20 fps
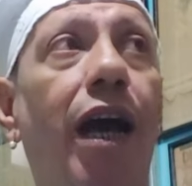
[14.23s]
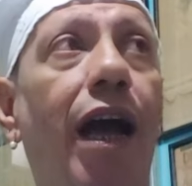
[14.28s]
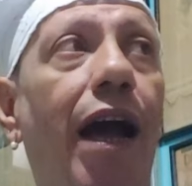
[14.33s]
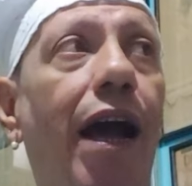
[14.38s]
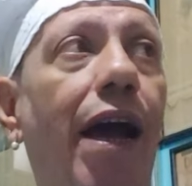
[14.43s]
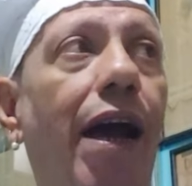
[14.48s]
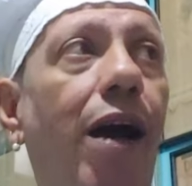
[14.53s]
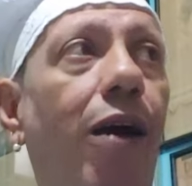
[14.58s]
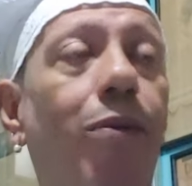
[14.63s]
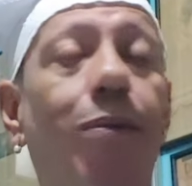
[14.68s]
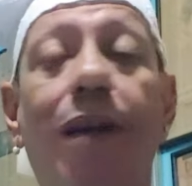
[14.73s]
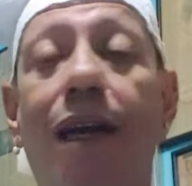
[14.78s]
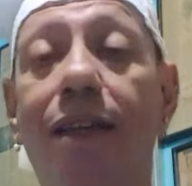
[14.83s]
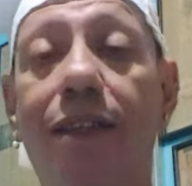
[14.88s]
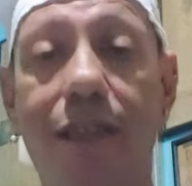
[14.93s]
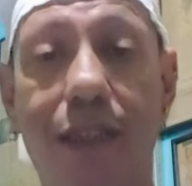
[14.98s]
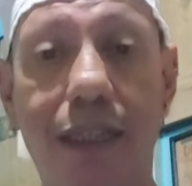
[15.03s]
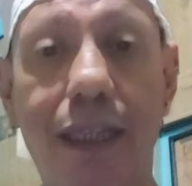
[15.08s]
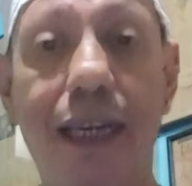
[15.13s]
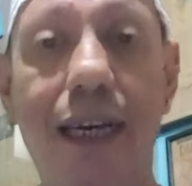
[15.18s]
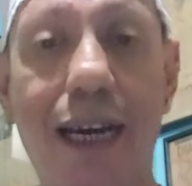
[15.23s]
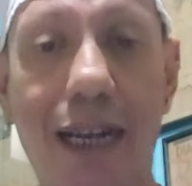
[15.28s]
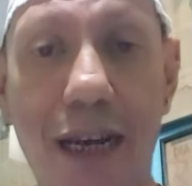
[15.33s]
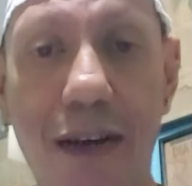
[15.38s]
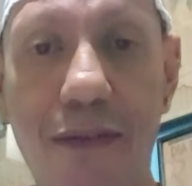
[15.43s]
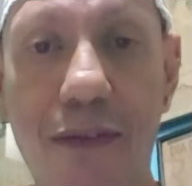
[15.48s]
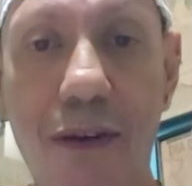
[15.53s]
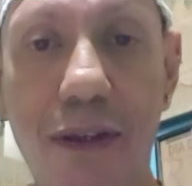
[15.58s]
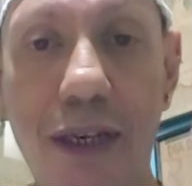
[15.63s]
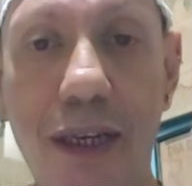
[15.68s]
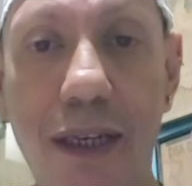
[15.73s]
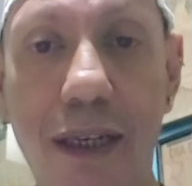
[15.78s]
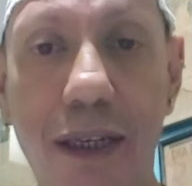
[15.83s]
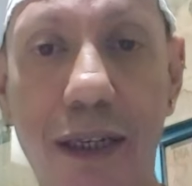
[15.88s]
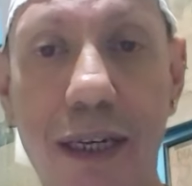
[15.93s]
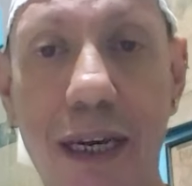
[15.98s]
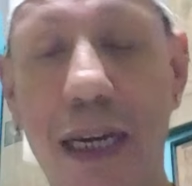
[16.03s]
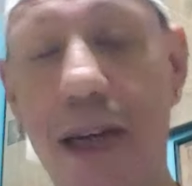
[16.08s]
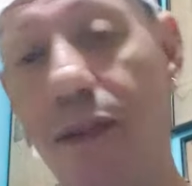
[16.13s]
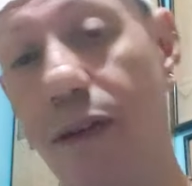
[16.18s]
É o Brasil é que nem carnaval, né?
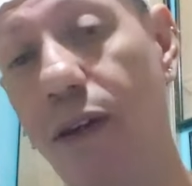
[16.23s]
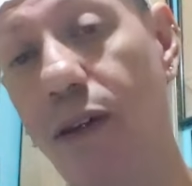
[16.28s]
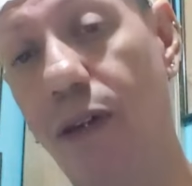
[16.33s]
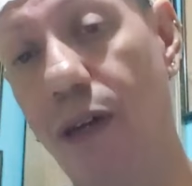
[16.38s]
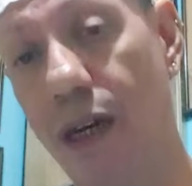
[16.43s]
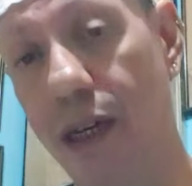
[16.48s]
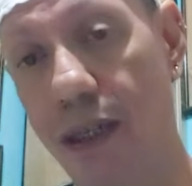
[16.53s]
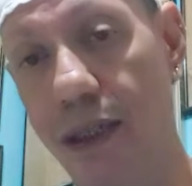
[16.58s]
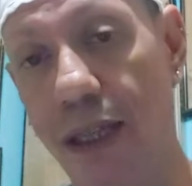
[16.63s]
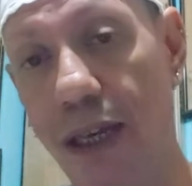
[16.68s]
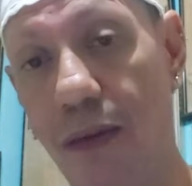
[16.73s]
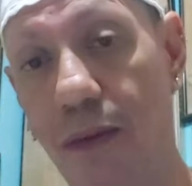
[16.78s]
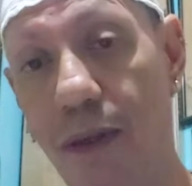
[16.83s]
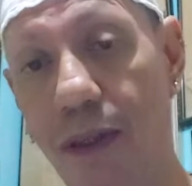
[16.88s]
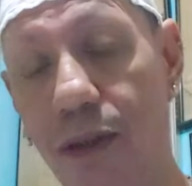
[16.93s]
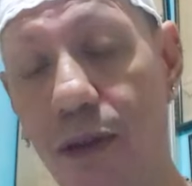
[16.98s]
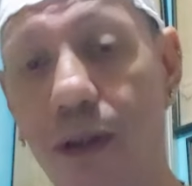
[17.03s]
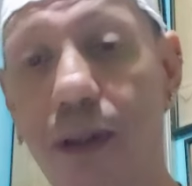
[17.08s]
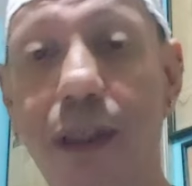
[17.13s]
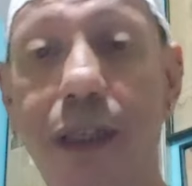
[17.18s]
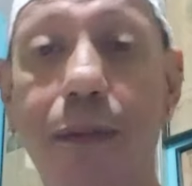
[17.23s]
Carnaval né, o ano todo.